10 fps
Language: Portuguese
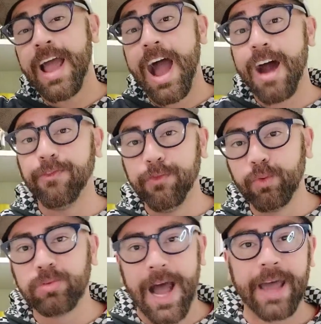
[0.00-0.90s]

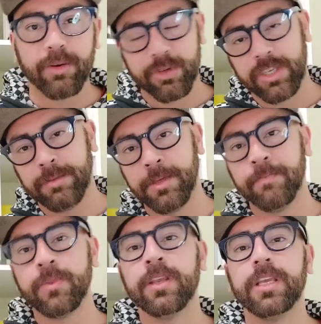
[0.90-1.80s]
afundar o time
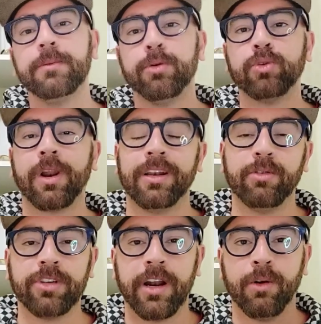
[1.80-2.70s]
e Bruno Arleu
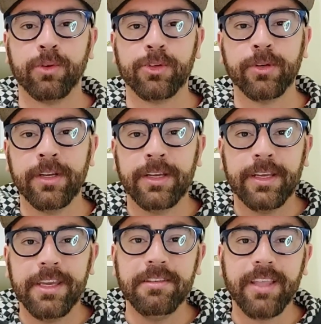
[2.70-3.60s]
de Araújo
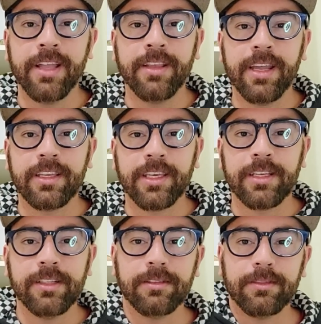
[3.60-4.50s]
entender
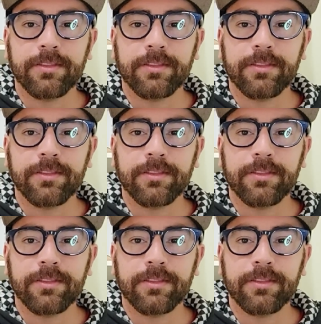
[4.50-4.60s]
que